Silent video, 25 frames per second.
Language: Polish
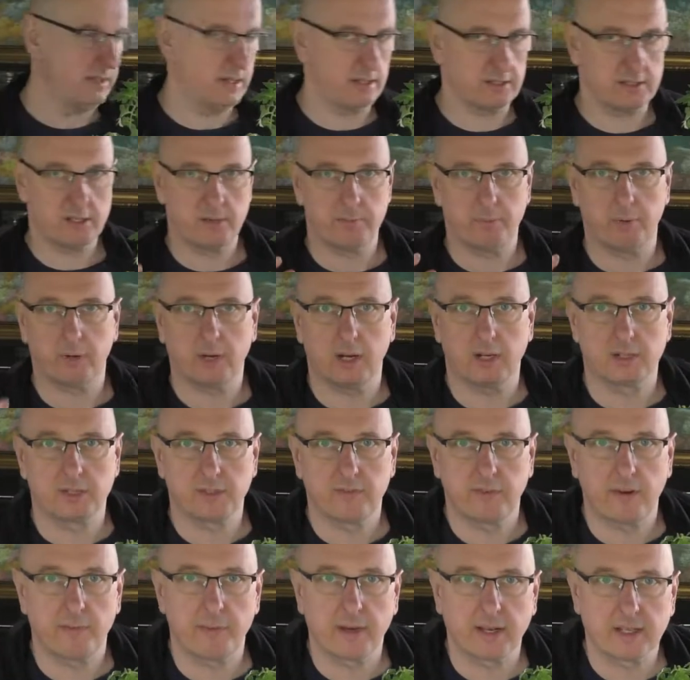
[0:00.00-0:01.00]
jeszcze pokażę
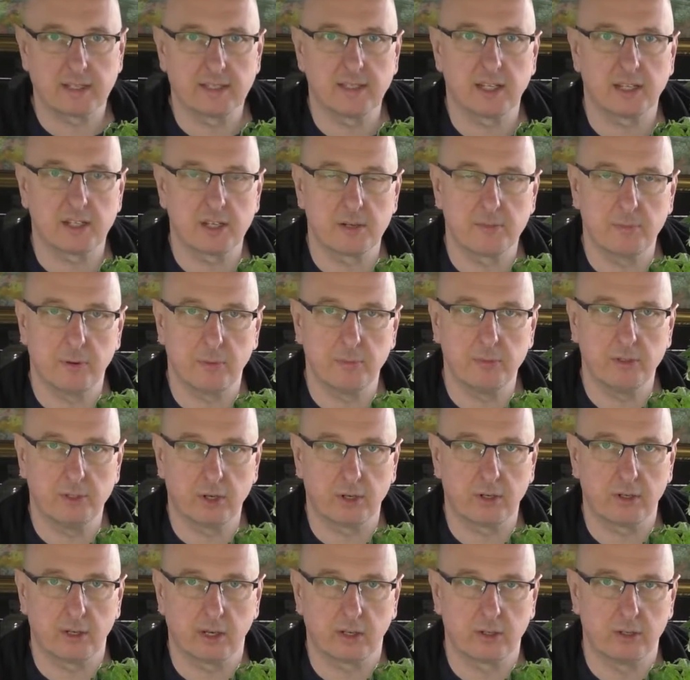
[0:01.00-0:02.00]
Wam, jak znaczę
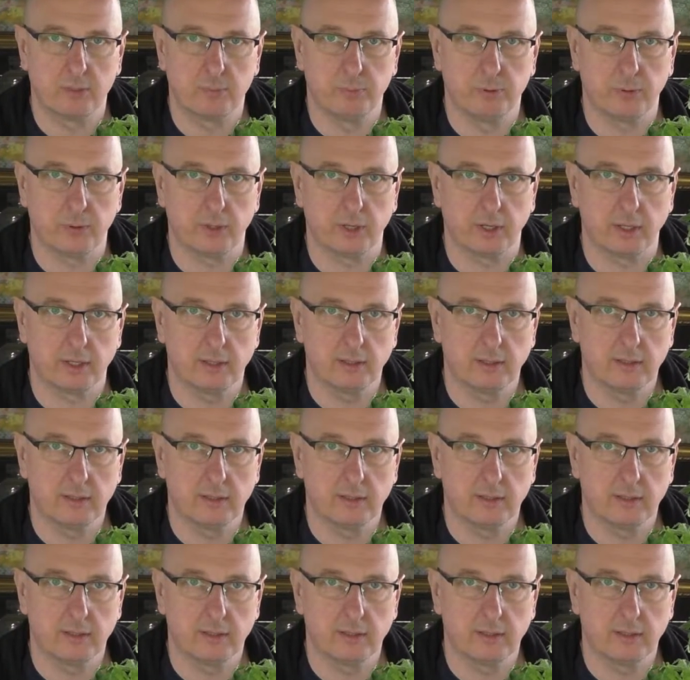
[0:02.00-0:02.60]
pomidory, jak kupuję.